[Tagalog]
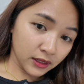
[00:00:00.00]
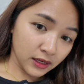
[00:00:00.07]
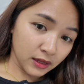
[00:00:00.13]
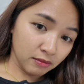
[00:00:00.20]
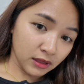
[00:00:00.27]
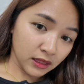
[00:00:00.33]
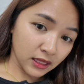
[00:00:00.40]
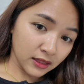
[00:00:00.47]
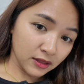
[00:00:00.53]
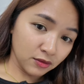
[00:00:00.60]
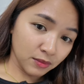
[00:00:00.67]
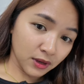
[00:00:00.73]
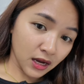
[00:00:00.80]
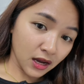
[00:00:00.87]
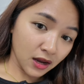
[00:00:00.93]
limited yung
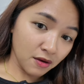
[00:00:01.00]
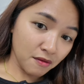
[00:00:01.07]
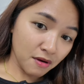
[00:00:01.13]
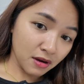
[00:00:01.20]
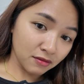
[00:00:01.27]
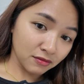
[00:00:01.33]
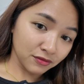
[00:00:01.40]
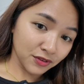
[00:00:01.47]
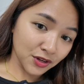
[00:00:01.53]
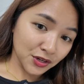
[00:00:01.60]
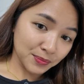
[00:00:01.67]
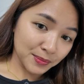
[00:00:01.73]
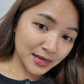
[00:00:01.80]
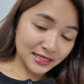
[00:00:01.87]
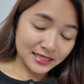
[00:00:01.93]
magagawa kong
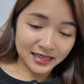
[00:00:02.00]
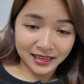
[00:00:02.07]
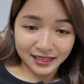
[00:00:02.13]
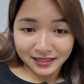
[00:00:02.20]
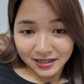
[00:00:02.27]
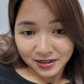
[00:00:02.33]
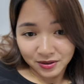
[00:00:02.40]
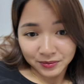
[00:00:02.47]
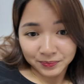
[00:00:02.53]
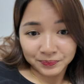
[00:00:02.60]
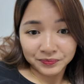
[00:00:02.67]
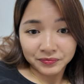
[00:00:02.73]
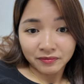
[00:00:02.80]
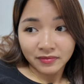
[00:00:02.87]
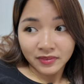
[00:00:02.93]
vlogmas and ayun
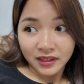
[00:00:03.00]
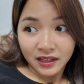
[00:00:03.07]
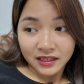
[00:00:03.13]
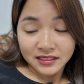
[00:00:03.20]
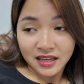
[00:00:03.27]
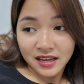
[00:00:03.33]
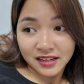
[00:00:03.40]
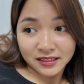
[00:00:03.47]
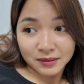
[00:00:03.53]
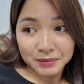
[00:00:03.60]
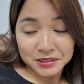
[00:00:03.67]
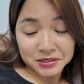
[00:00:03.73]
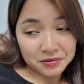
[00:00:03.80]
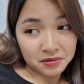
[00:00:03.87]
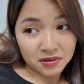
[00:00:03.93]
sayang
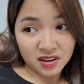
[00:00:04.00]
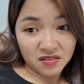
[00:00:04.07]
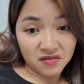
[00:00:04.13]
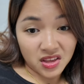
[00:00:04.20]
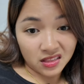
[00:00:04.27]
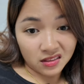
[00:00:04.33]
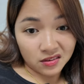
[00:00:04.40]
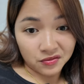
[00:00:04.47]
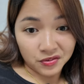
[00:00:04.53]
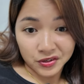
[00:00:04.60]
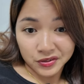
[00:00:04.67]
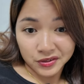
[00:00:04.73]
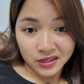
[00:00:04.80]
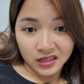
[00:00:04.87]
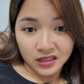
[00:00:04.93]
naman yung event ko for
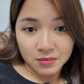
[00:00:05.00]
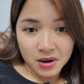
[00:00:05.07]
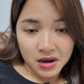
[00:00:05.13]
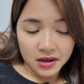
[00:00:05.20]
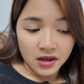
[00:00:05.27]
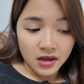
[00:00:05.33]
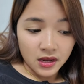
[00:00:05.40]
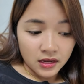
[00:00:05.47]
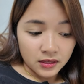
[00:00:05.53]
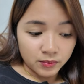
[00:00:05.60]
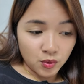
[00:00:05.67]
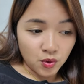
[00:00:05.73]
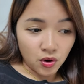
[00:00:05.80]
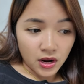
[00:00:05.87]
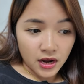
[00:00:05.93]
today di ba
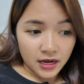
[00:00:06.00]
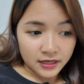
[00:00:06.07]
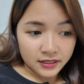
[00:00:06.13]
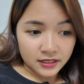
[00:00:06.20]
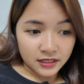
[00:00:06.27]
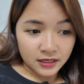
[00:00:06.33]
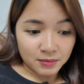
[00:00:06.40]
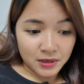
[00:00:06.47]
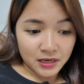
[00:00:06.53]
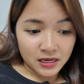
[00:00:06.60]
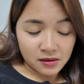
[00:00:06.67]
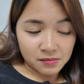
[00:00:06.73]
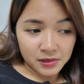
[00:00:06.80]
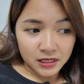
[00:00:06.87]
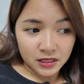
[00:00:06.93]
bukas iba na
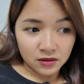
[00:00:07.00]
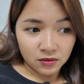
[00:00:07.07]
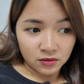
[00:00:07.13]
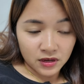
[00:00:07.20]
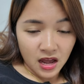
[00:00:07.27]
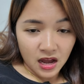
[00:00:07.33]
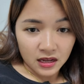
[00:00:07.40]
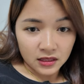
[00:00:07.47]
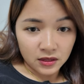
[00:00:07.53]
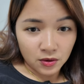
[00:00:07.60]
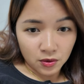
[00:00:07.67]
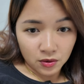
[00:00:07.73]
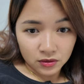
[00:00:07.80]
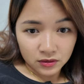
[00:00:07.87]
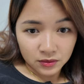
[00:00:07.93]
naman yung lakad
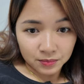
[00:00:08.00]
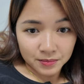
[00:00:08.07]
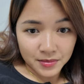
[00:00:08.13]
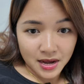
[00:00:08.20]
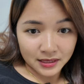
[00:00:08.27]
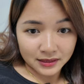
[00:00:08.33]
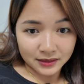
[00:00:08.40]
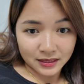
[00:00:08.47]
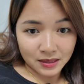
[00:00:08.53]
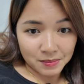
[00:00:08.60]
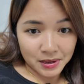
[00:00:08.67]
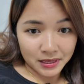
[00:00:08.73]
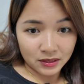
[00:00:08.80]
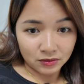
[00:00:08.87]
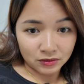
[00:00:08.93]
ko bank
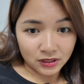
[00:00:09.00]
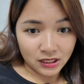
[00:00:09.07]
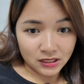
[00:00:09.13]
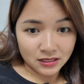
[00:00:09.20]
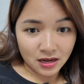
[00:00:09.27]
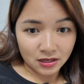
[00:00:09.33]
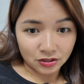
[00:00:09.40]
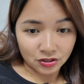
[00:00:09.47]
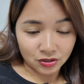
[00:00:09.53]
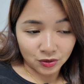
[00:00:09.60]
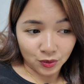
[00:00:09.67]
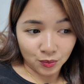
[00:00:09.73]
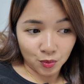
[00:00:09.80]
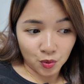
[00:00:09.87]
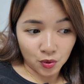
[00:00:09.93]
naman yung transaction
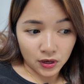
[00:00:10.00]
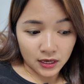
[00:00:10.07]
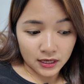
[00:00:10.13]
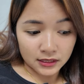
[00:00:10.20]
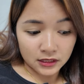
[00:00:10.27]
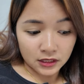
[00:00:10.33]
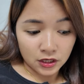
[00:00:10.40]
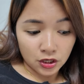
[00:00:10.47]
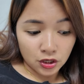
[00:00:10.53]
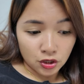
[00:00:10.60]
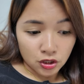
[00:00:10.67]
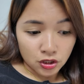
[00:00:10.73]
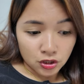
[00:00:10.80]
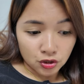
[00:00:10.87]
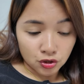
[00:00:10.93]
ko bukas
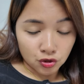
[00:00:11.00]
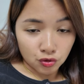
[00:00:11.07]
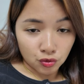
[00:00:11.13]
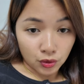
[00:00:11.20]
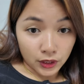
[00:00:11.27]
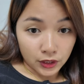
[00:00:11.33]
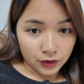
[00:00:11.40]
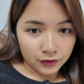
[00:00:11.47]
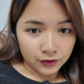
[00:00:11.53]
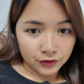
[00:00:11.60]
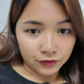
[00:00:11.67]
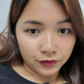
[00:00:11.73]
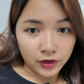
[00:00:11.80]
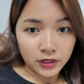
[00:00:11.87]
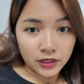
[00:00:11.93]
so ayun
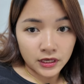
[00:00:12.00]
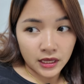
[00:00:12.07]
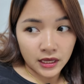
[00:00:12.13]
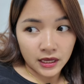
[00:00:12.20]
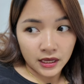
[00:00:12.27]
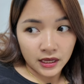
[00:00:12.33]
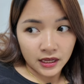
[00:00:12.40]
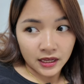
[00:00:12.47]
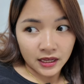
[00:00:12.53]
for today